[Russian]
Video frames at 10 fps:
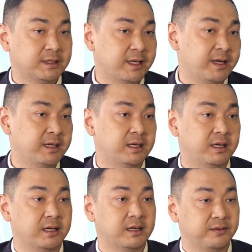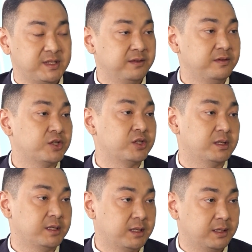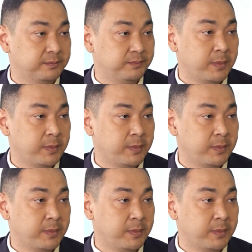на а, все внешние рынки.